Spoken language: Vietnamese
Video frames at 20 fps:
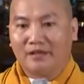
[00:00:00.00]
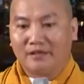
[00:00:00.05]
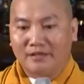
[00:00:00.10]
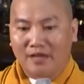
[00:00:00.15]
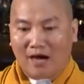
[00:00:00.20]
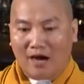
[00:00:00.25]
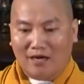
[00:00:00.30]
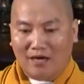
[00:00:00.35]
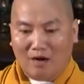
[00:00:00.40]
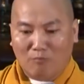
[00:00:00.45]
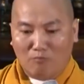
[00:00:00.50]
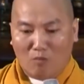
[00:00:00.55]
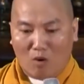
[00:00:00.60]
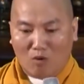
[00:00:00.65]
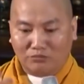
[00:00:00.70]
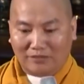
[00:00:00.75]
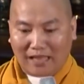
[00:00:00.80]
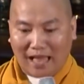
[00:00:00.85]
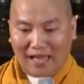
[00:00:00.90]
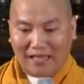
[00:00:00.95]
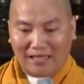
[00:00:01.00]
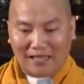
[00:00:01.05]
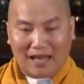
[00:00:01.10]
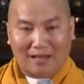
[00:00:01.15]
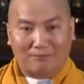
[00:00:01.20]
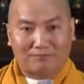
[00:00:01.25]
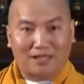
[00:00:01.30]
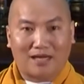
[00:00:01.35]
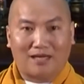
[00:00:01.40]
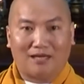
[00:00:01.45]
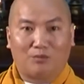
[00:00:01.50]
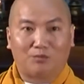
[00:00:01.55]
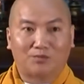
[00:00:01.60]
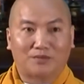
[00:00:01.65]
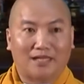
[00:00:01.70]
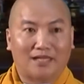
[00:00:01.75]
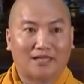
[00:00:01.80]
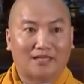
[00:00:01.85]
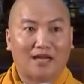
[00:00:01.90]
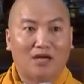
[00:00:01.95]
vợ ông một tay làm ra đồng
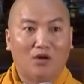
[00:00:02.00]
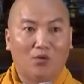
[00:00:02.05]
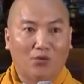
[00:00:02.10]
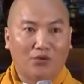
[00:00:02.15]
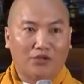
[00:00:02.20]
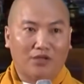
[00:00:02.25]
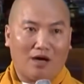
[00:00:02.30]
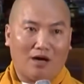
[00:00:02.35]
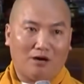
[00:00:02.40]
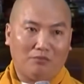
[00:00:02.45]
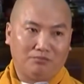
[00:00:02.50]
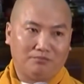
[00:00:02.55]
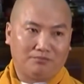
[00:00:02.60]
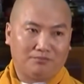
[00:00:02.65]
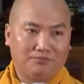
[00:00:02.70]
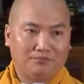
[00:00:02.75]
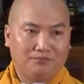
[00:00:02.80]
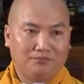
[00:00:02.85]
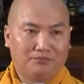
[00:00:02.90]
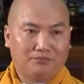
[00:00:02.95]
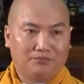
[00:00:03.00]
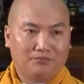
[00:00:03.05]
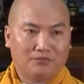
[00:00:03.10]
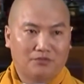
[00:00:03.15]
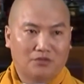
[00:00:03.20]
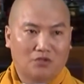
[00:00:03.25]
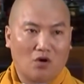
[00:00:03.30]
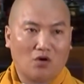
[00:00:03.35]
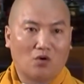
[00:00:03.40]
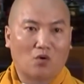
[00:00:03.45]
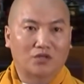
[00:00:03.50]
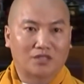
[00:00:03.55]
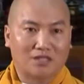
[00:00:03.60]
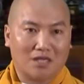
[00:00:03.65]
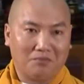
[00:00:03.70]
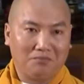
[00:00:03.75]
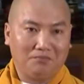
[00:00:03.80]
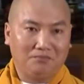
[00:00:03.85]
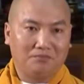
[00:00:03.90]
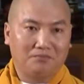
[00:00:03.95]
tiền để nuôi cho ông có cuộc
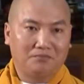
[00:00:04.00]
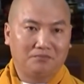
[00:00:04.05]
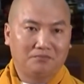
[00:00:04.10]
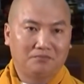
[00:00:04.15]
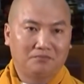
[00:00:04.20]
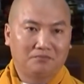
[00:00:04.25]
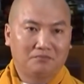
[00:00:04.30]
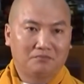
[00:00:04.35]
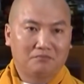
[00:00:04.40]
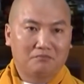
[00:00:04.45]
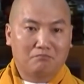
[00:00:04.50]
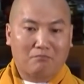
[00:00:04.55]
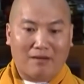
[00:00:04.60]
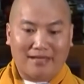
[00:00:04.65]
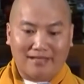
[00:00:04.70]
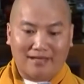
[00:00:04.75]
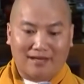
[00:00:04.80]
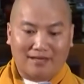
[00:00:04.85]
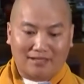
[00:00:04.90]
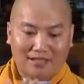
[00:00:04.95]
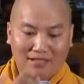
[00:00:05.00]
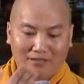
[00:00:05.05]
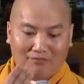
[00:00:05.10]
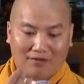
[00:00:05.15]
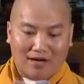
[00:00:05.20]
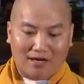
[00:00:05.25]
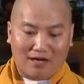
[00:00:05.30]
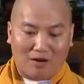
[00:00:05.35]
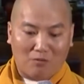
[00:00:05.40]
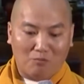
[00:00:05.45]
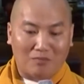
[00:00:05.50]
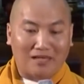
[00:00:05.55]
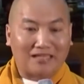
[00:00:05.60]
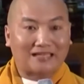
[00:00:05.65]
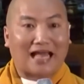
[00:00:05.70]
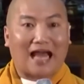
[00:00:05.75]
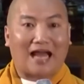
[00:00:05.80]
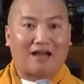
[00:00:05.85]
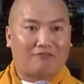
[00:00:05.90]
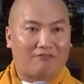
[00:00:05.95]
sống. Bây giờ khi vợ ông bị
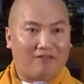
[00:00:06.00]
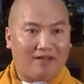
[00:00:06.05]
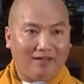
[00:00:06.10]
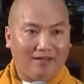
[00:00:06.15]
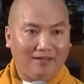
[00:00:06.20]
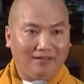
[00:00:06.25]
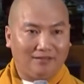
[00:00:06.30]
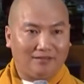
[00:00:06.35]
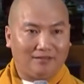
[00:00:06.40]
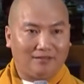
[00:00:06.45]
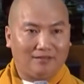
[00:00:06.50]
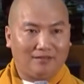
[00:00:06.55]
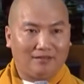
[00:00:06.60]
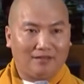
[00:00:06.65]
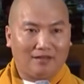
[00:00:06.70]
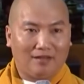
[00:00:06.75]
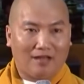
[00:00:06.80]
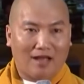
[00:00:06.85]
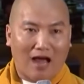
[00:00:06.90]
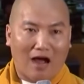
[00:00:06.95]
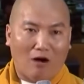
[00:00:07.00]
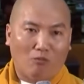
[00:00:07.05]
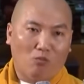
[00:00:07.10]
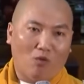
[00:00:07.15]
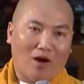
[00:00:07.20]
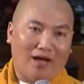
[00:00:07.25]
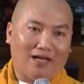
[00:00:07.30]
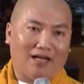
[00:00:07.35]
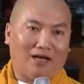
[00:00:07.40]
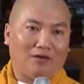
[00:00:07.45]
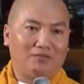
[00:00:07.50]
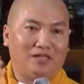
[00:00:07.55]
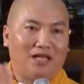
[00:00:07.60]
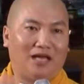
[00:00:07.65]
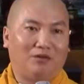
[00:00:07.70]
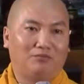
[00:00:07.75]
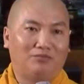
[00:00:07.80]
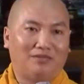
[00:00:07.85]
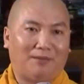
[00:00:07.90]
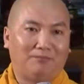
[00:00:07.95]
tàn phế, ông quay lại ông
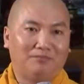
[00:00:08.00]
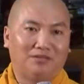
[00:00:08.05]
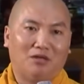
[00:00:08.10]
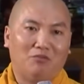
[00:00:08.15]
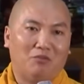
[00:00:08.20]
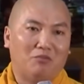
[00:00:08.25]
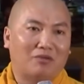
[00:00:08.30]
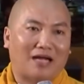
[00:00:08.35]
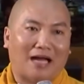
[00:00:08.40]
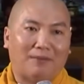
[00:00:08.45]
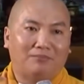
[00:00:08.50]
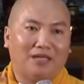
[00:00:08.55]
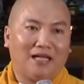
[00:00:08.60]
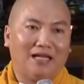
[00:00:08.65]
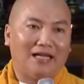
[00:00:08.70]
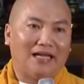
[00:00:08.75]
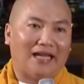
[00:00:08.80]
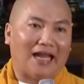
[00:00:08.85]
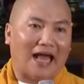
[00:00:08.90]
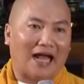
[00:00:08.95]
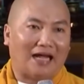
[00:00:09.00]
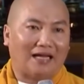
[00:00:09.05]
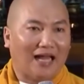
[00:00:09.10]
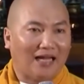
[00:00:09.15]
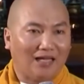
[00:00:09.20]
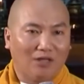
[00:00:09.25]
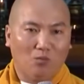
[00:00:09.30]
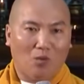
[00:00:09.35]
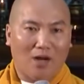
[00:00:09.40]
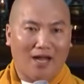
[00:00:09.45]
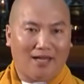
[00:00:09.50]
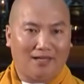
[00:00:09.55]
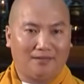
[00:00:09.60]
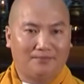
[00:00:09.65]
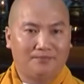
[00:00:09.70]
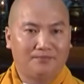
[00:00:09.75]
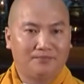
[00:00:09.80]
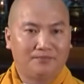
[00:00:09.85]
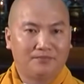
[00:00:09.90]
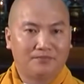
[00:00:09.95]
về ông chăm sóc, ông cảm thấy nặng gánh quá,
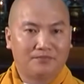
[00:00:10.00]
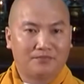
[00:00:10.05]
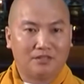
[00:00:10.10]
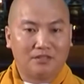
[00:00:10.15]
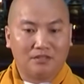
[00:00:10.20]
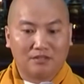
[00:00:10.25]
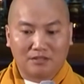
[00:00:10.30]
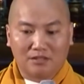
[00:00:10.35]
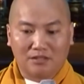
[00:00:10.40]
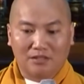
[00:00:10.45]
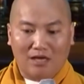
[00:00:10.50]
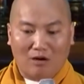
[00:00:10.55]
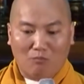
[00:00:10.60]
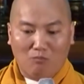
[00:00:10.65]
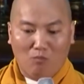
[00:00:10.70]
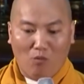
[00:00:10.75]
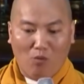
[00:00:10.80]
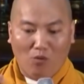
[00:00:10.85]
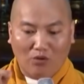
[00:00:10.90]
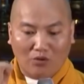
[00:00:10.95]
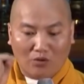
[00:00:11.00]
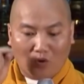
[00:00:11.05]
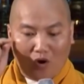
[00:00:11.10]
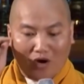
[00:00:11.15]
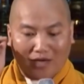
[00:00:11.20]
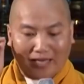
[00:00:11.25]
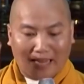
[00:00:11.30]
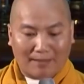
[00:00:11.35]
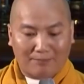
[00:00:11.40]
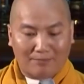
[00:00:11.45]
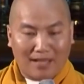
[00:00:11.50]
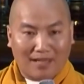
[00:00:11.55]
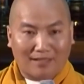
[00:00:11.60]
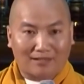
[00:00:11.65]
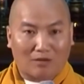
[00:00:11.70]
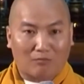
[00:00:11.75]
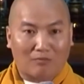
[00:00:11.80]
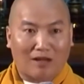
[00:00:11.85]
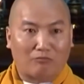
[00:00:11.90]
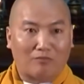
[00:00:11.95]
dường như ông muốn có cảm giác
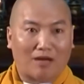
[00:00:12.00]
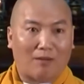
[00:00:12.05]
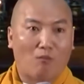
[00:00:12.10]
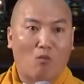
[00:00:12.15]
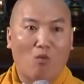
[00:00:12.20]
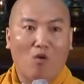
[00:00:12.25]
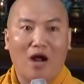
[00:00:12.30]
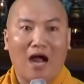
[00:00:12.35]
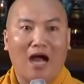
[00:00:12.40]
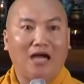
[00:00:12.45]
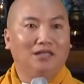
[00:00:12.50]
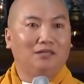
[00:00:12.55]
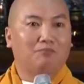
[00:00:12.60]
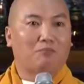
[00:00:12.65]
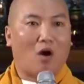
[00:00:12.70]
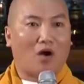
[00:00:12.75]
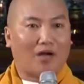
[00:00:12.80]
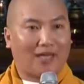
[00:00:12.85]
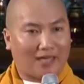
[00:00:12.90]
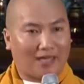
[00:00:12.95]
trong lòng là muốn hất bỏ